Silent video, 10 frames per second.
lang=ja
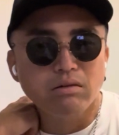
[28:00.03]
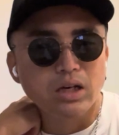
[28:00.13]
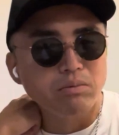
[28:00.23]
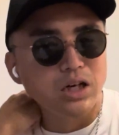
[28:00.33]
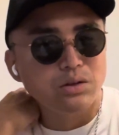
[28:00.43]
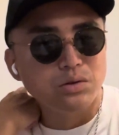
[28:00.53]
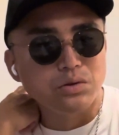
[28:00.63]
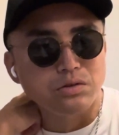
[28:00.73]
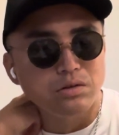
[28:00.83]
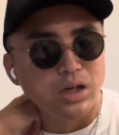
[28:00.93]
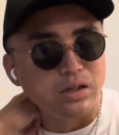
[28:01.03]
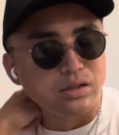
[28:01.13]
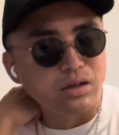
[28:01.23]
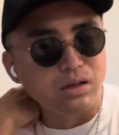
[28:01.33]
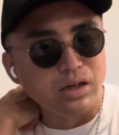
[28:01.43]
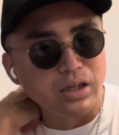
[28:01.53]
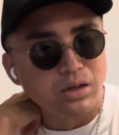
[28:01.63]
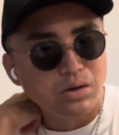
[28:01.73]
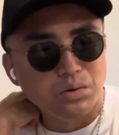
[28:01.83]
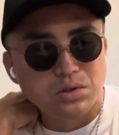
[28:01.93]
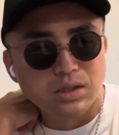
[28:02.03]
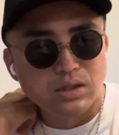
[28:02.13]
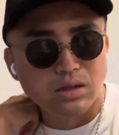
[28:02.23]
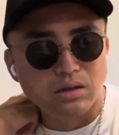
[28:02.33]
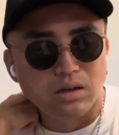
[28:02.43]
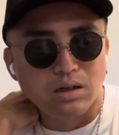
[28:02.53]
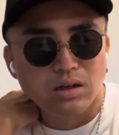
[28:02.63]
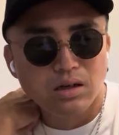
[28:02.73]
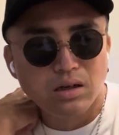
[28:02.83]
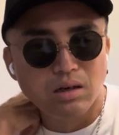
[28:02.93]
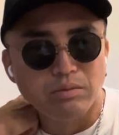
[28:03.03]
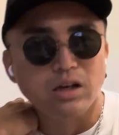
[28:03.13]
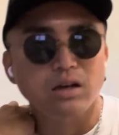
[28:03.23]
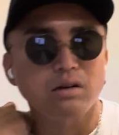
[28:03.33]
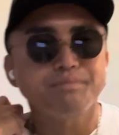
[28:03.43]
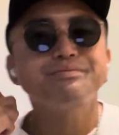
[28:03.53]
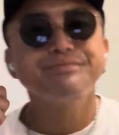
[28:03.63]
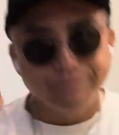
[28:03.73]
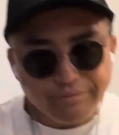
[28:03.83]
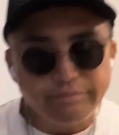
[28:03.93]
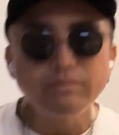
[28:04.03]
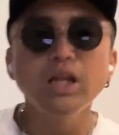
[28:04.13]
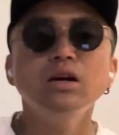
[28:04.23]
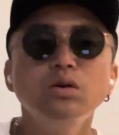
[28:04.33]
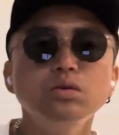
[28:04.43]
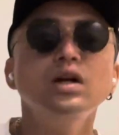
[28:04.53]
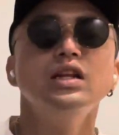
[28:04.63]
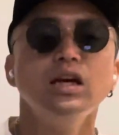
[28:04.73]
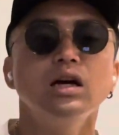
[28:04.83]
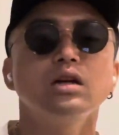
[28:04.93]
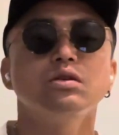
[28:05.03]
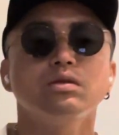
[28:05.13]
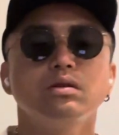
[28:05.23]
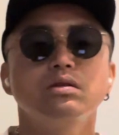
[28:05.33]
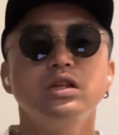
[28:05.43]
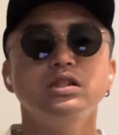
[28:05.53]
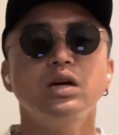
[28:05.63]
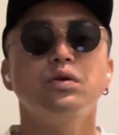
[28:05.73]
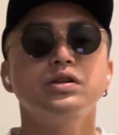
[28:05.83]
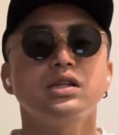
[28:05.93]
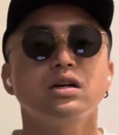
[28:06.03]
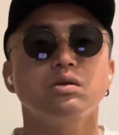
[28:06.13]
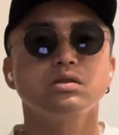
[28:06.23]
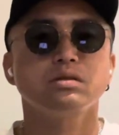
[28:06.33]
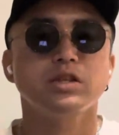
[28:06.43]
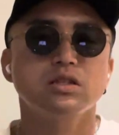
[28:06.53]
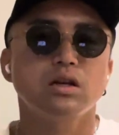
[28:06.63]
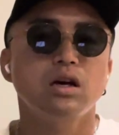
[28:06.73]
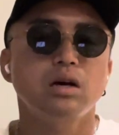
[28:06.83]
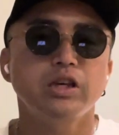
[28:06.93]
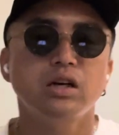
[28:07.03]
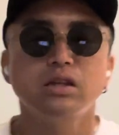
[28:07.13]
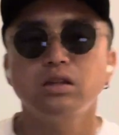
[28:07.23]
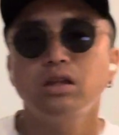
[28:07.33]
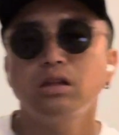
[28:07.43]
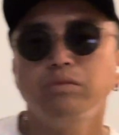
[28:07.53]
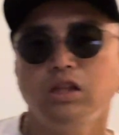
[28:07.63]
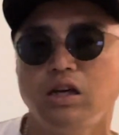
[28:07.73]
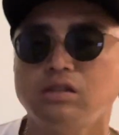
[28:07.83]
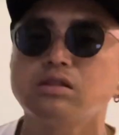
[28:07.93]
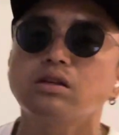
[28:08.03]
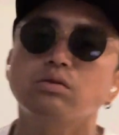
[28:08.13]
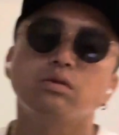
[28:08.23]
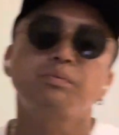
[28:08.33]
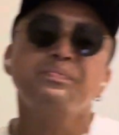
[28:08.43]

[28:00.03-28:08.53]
は今んとこうなりさんか一向車さんかなみたいな本当はねあの DJ ホイさんがおすすめしたラーメン屋行ってみたいんですけど行っ